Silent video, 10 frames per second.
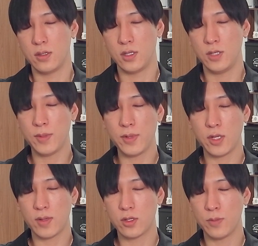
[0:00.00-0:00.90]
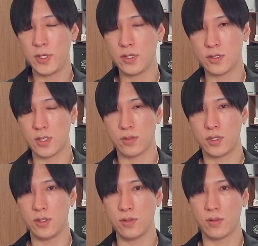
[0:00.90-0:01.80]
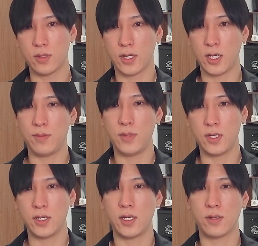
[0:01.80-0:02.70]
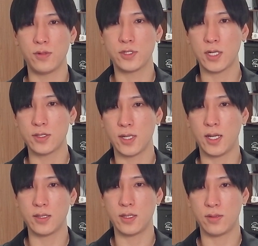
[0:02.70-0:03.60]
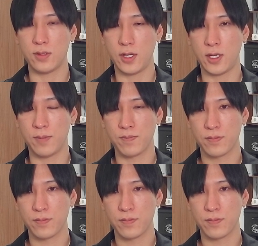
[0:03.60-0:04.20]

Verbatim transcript: 今まではトピックスへの寄与度の高い銘柄、このチャート下がってるんで、